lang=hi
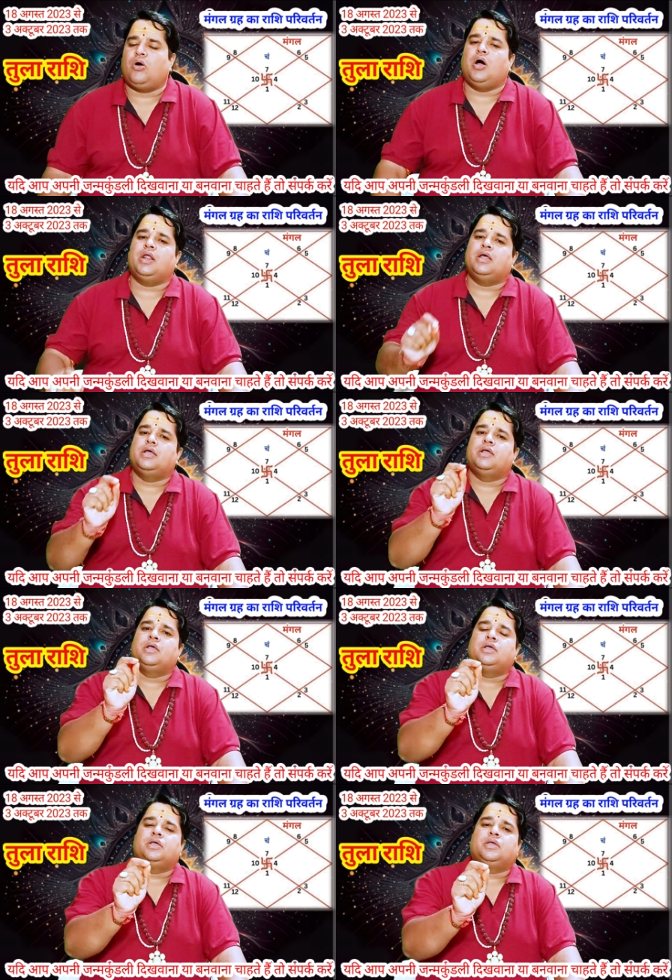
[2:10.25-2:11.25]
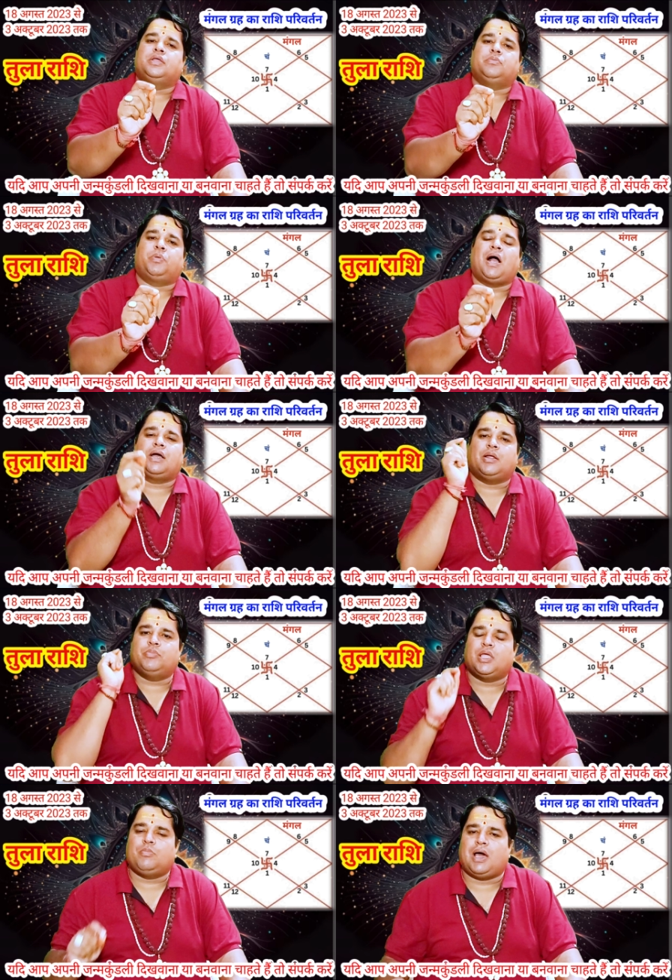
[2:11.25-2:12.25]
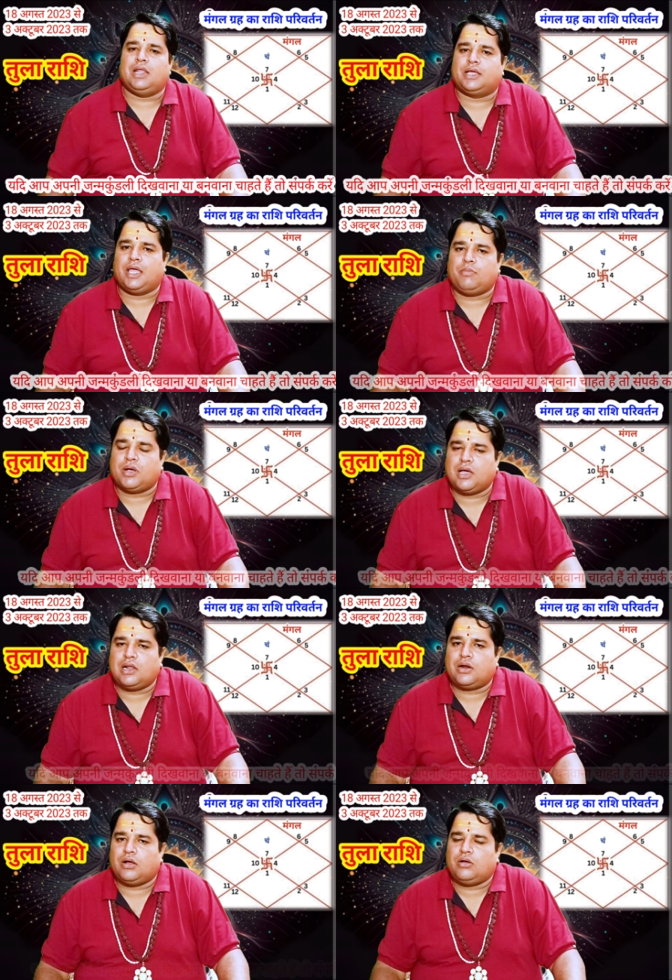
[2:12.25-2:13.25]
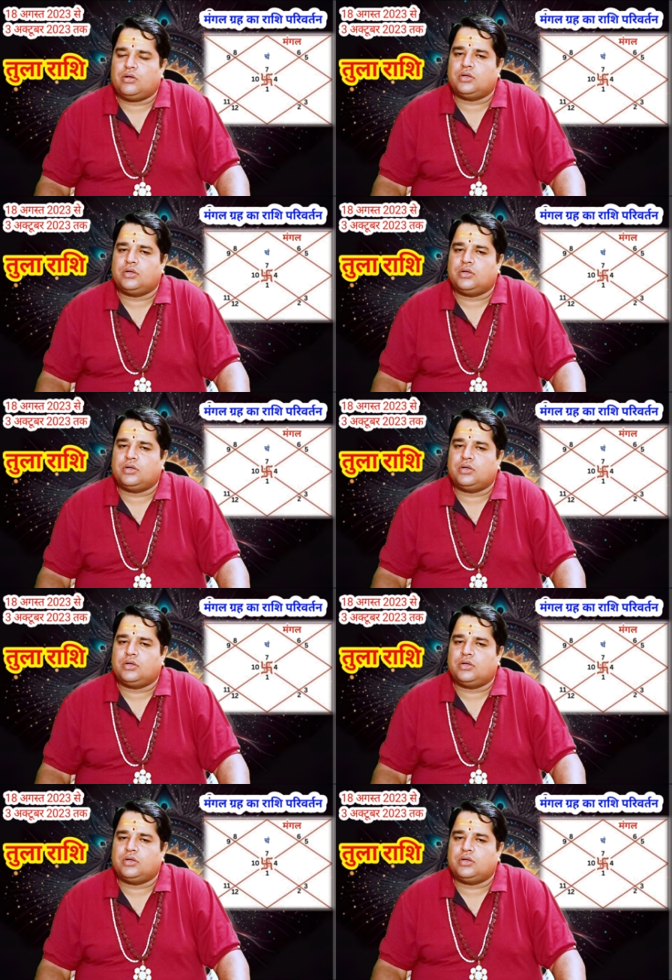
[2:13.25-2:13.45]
और पराक्रम के मालिक है मंगल ग्रह